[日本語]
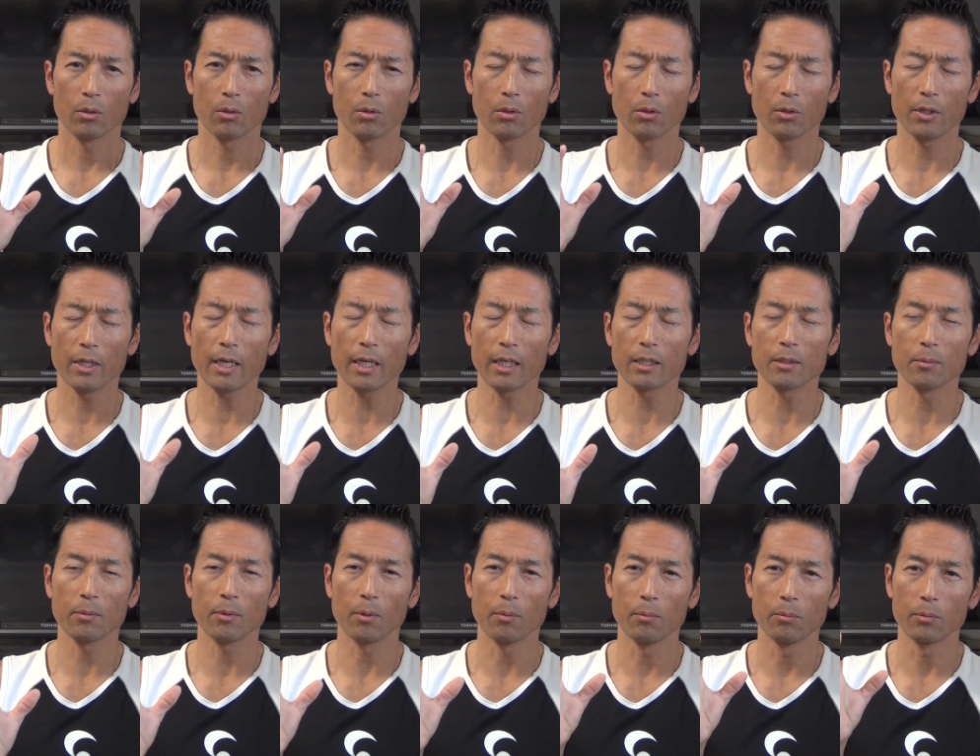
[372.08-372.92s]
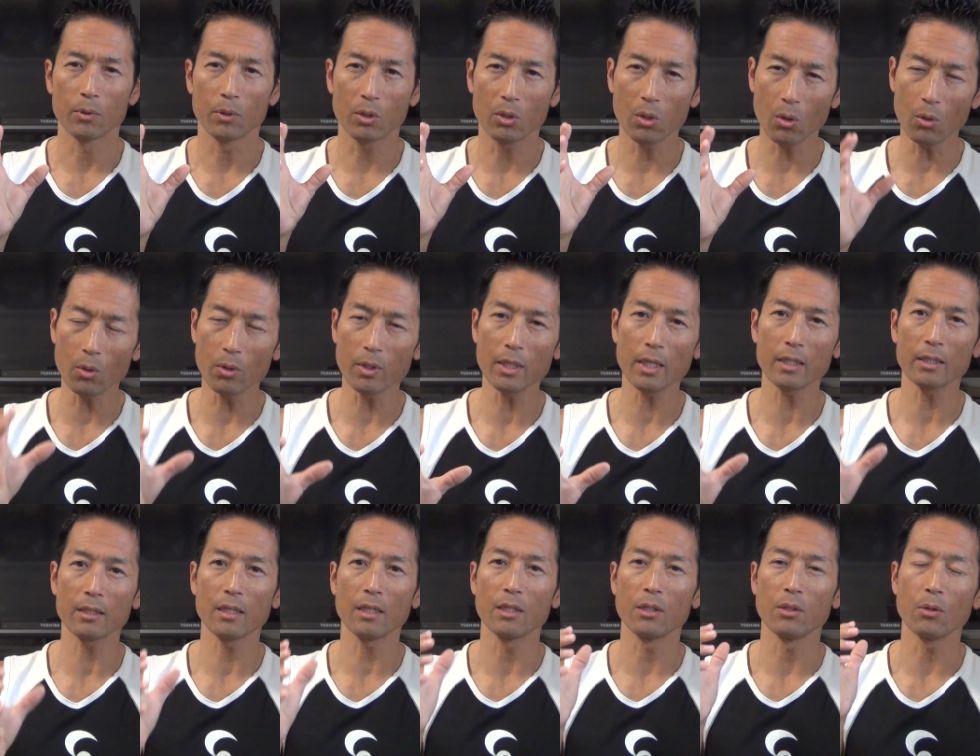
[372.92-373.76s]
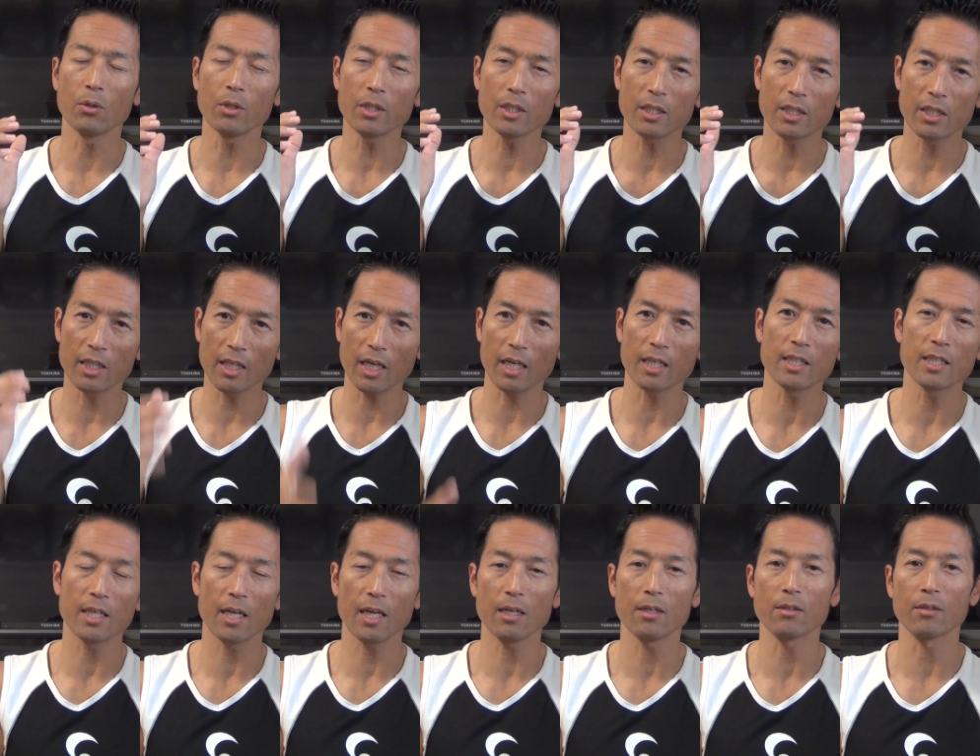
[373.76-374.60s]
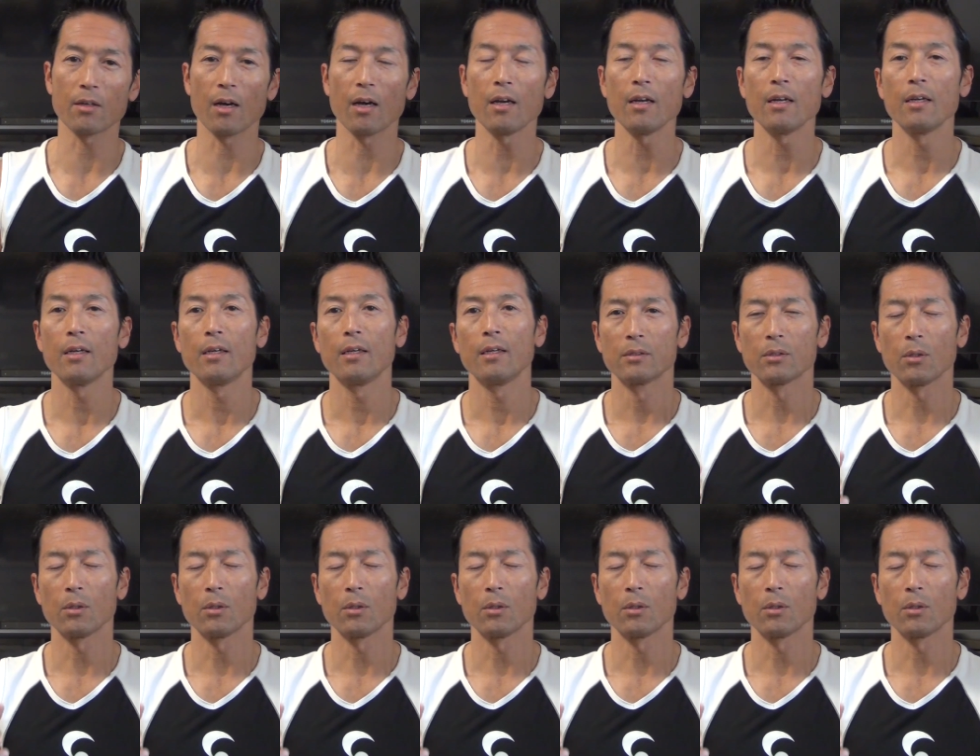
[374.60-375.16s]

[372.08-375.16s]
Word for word: このネガティブをどうやってより効かせられるか、